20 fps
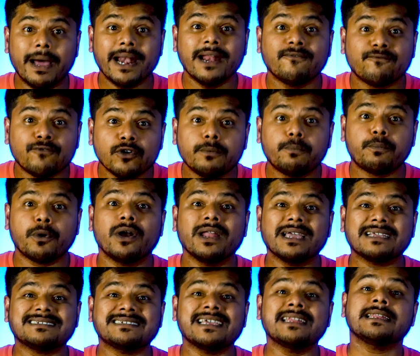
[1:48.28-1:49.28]
మన ఫుడ్
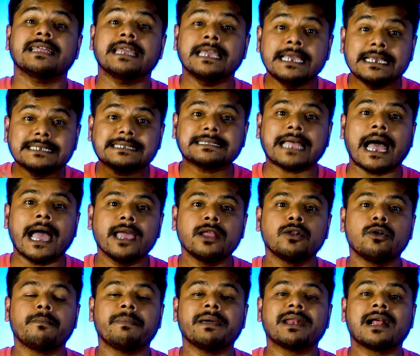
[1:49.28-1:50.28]
ప్రొడక్షన్ ఈ
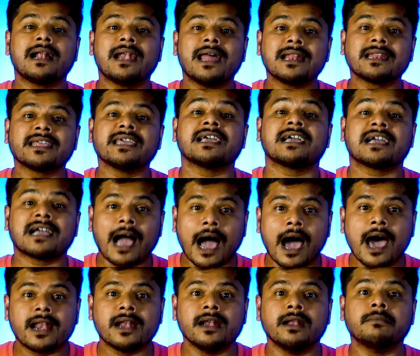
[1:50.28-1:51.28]
స్థాయిలో పెరగడానికి
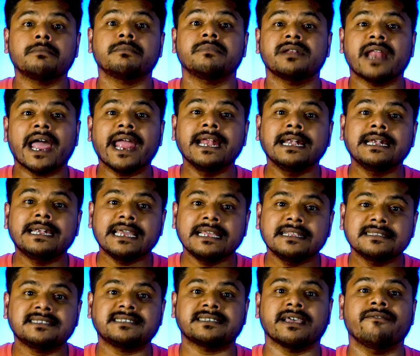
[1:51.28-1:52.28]
కారణం
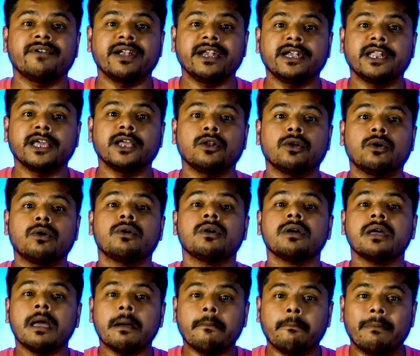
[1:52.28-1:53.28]
నైన్టీన్ సెవెంటీలో
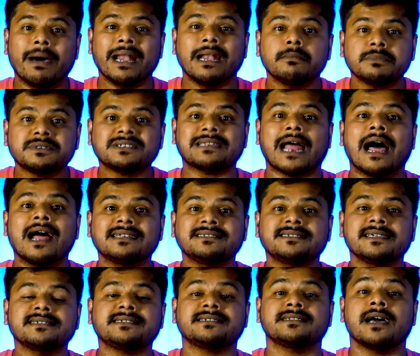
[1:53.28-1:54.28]
మనం
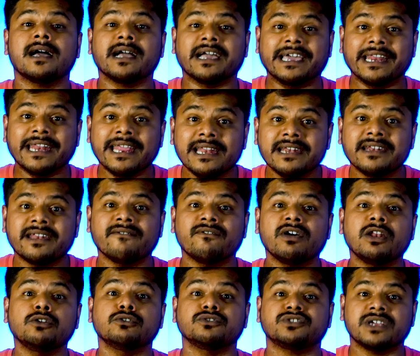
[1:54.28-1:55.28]
స్టార్ట్ చేసిన గ్రీన్
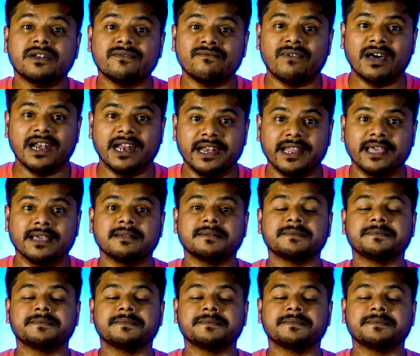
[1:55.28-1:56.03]
రెవల్యూషన్ వలనే